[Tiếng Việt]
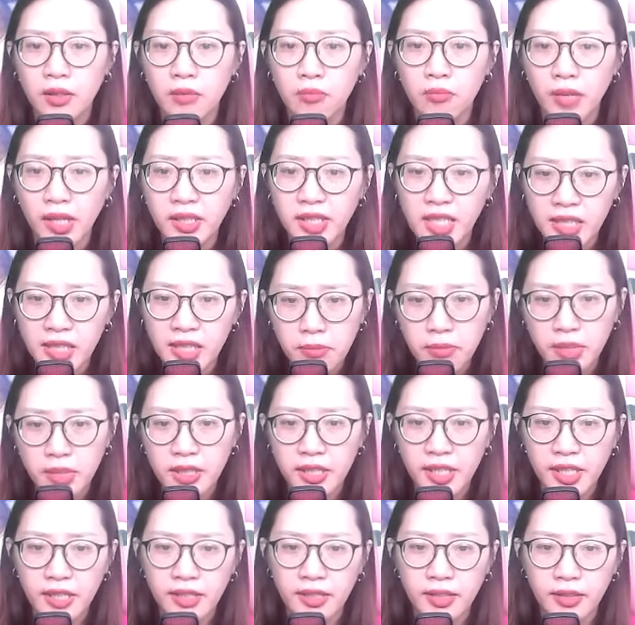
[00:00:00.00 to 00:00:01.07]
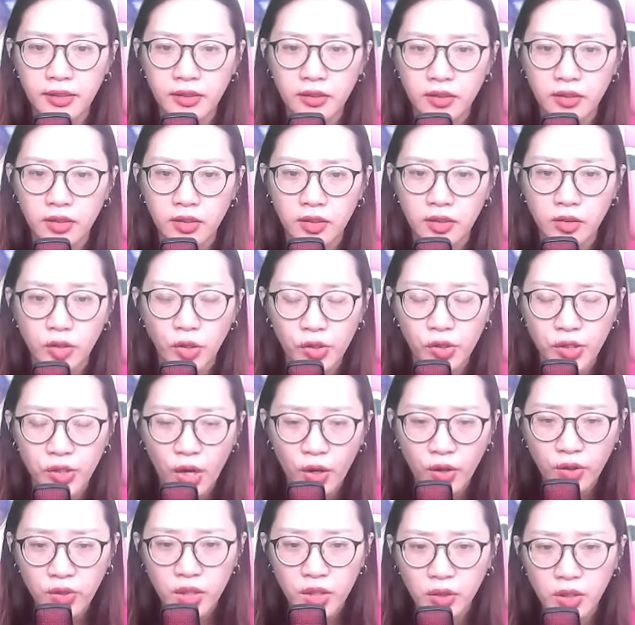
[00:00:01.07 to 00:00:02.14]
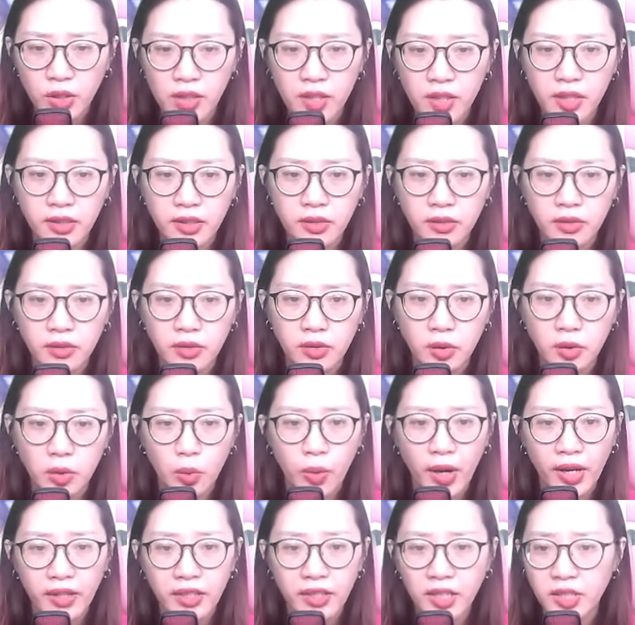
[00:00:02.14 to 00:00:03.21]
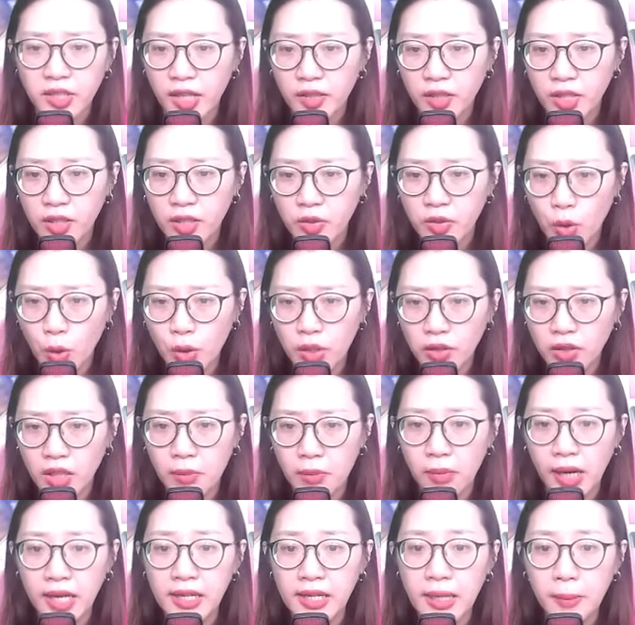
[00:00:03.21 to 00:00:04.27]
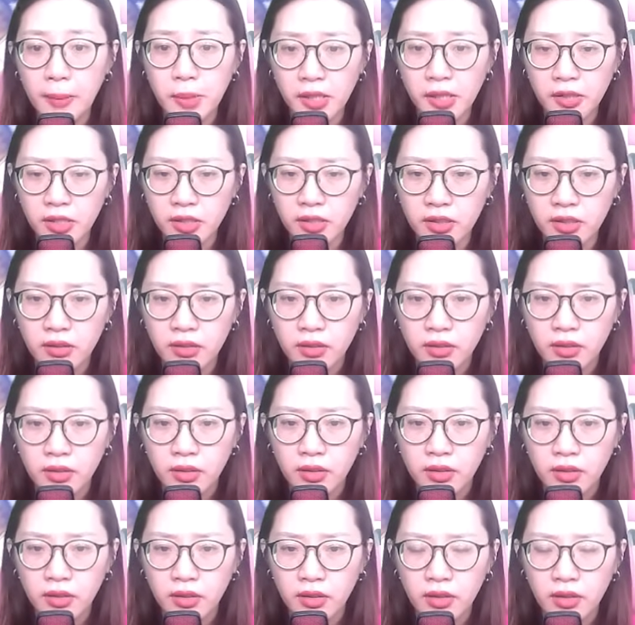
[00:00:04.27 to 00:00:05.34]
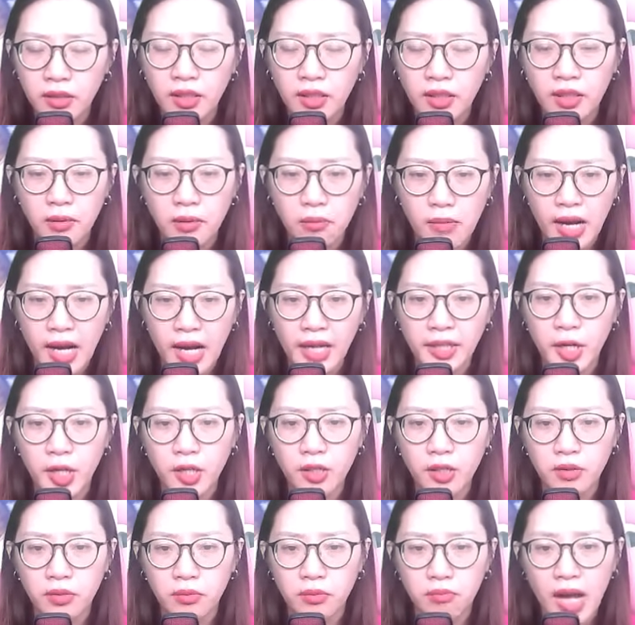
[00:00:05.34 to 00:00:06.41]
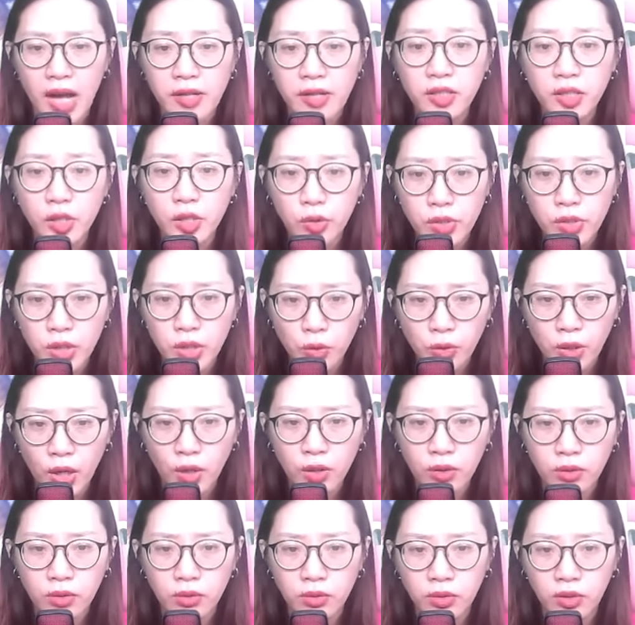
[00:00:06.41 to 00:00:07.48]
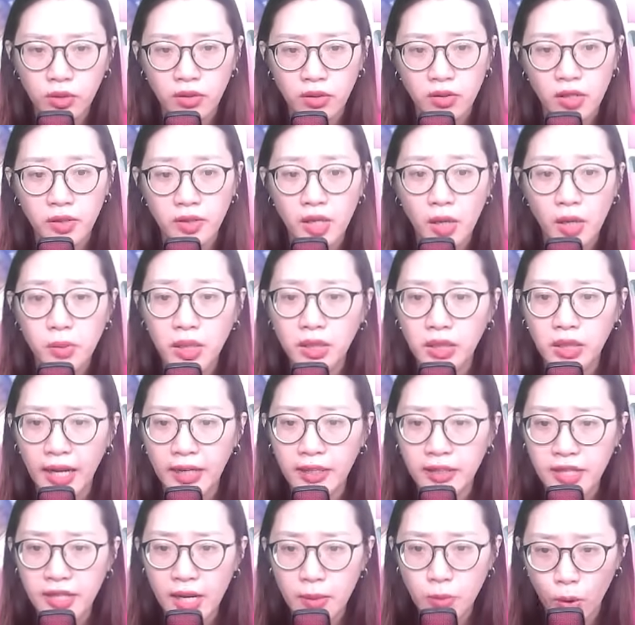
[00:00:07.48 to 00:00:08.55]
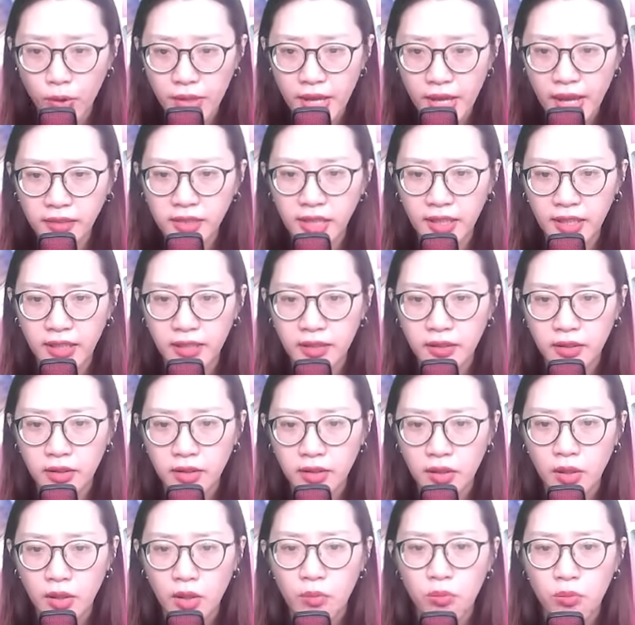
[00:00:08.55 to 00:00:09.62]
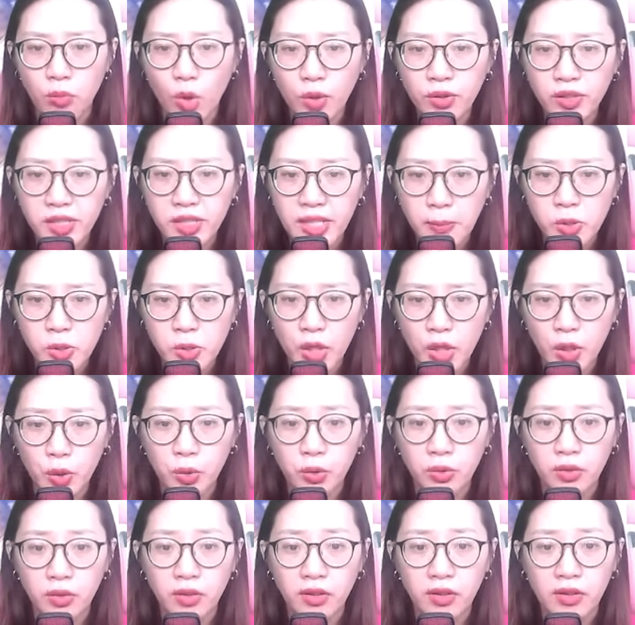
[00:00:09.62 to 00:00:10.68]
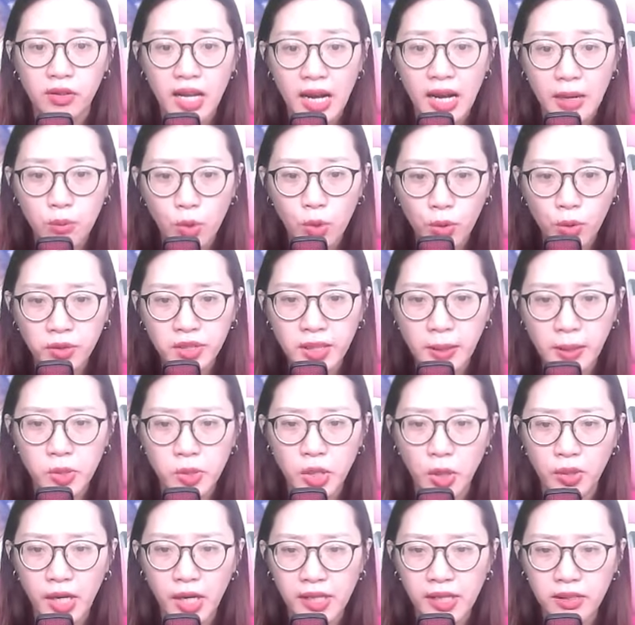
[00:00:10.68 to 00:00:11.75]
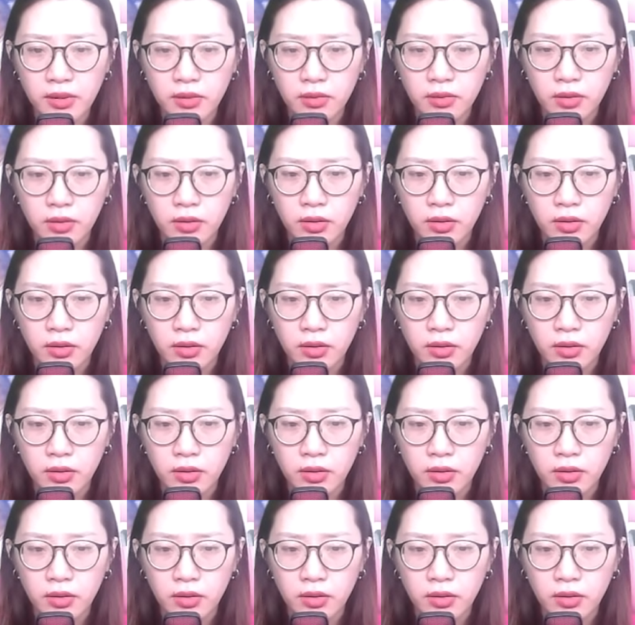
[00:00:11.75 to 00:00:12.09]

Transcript: Mày nhìn lại mình đi. Từ nhỏ cho tới lớn, ngoài gây ra rắc rối thì mày làm gì được. Bà đó, bà cứ yêu chiều nó, nên nó mới thành ra bộ dáng này. 400 triệu là 400 triệu đấy.